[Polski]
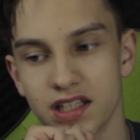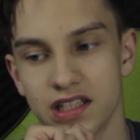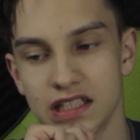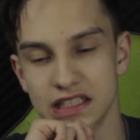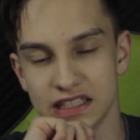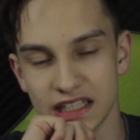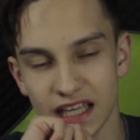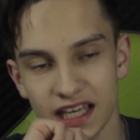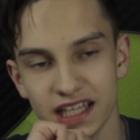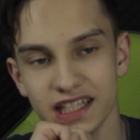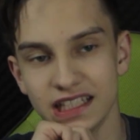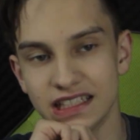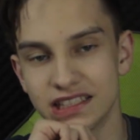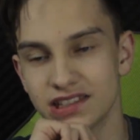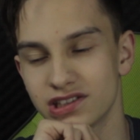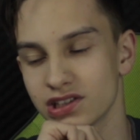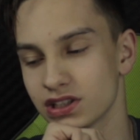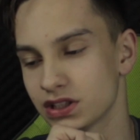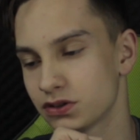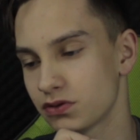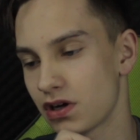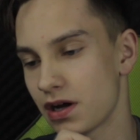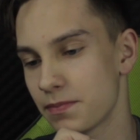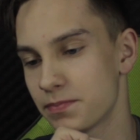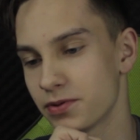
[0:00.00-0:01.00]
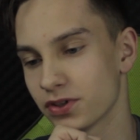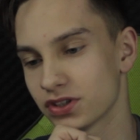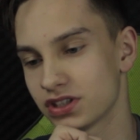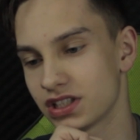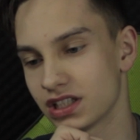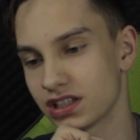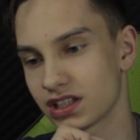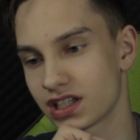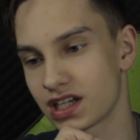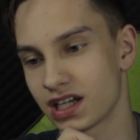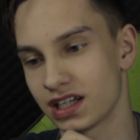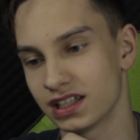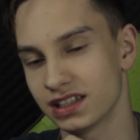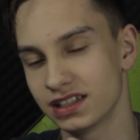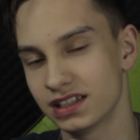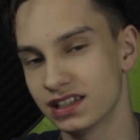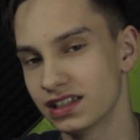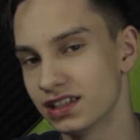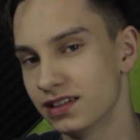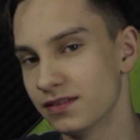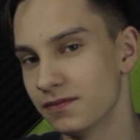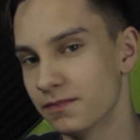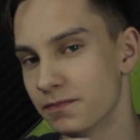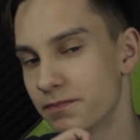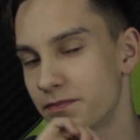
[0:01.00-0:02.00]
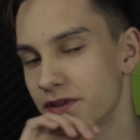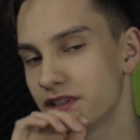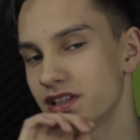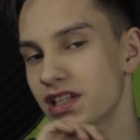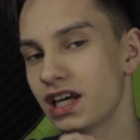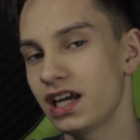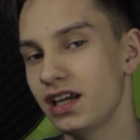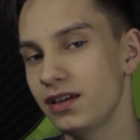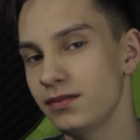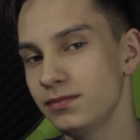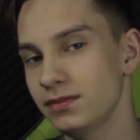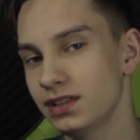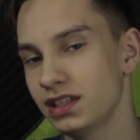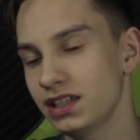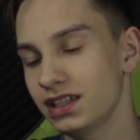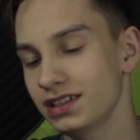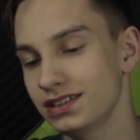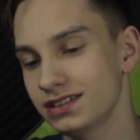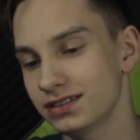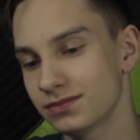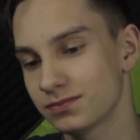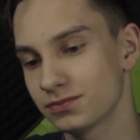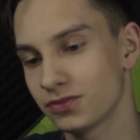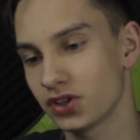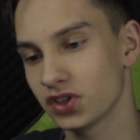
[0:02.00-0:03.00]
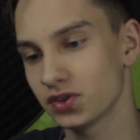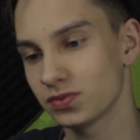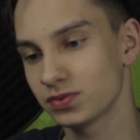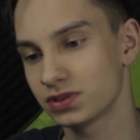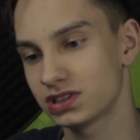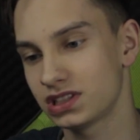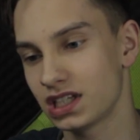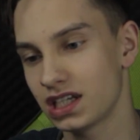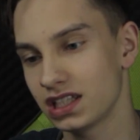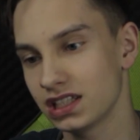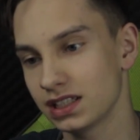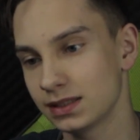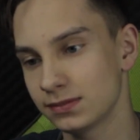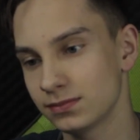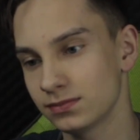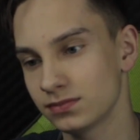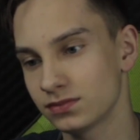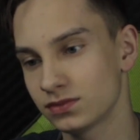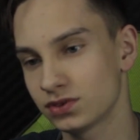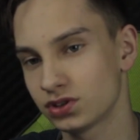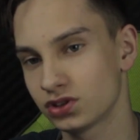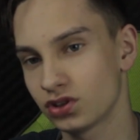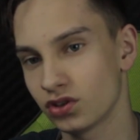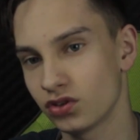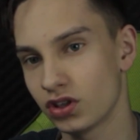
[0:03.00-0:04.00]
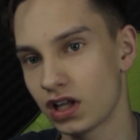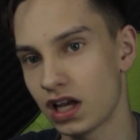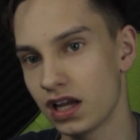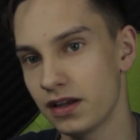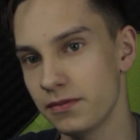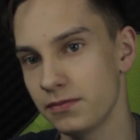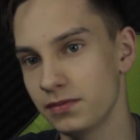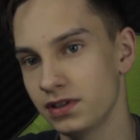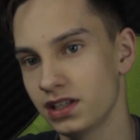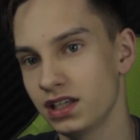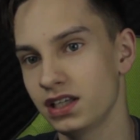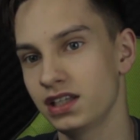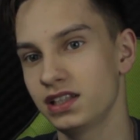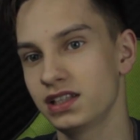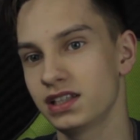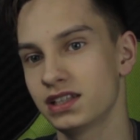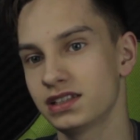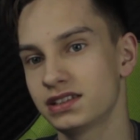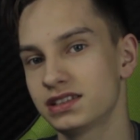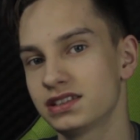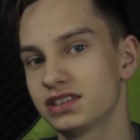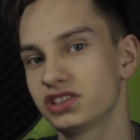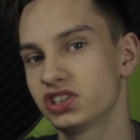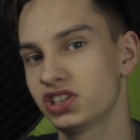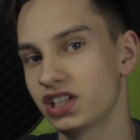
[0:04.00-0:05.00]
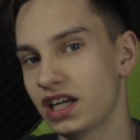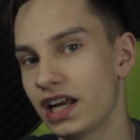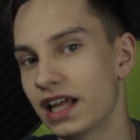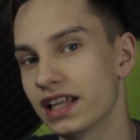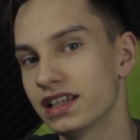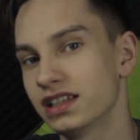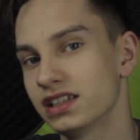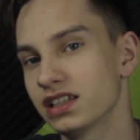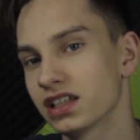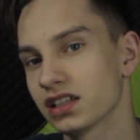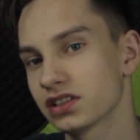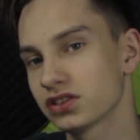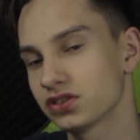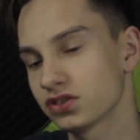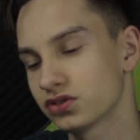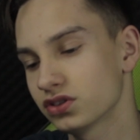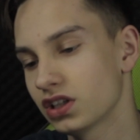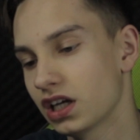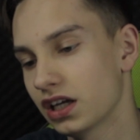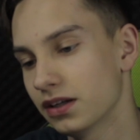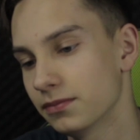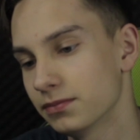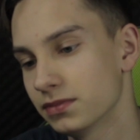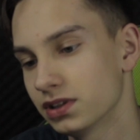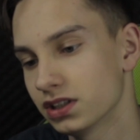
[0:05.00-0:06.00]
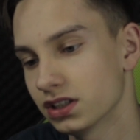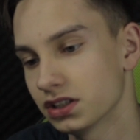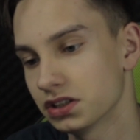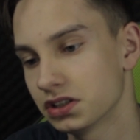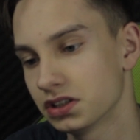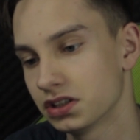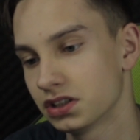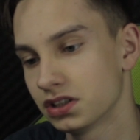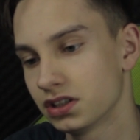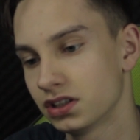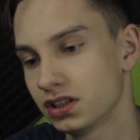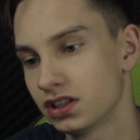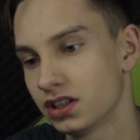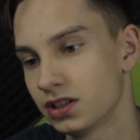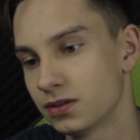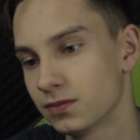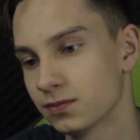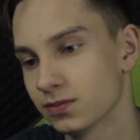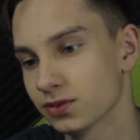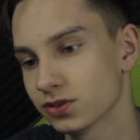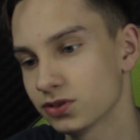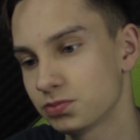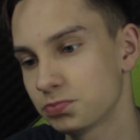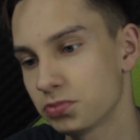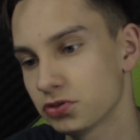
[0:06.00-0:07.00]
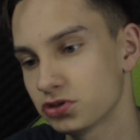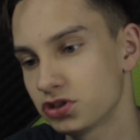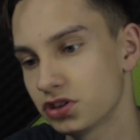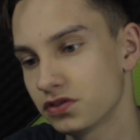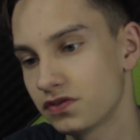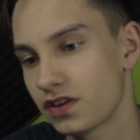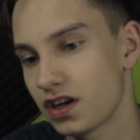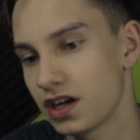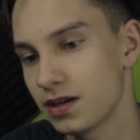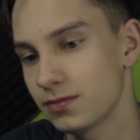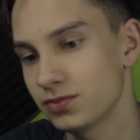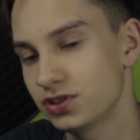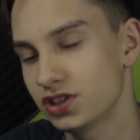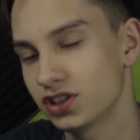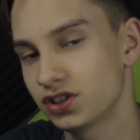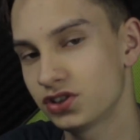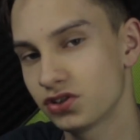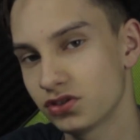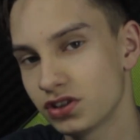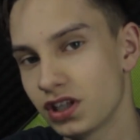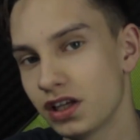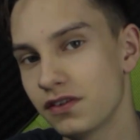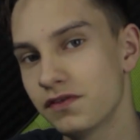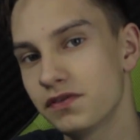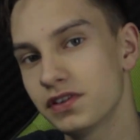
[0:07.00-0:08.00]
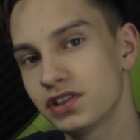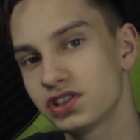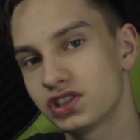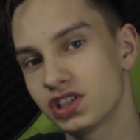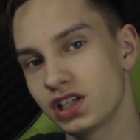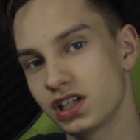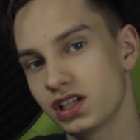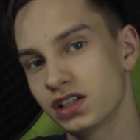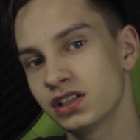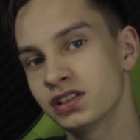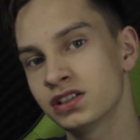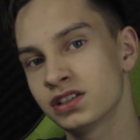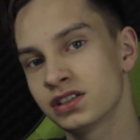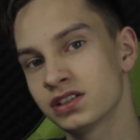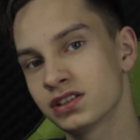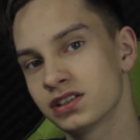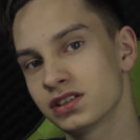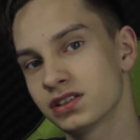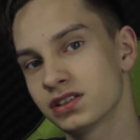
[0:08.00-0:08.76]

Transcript: Nie jest to zła piosenka. Bynajmniej, moim zdaniem, co najmniej jest średnia, co najmniej. Bo spodziewałem się co najwyżej